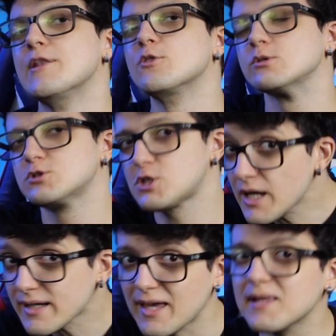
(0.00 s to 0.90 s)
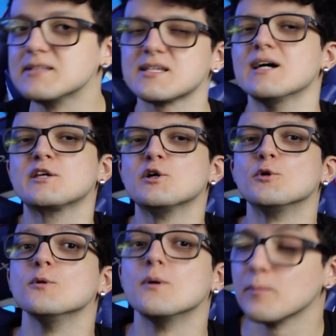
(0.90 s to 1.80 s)
no dia que ele
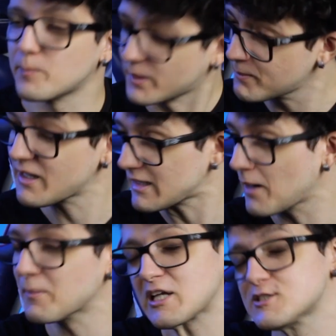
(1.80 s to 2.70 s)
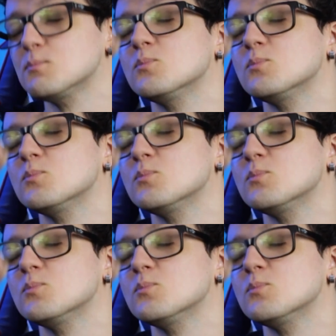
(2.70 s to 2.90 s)
saiu, Primeiramente,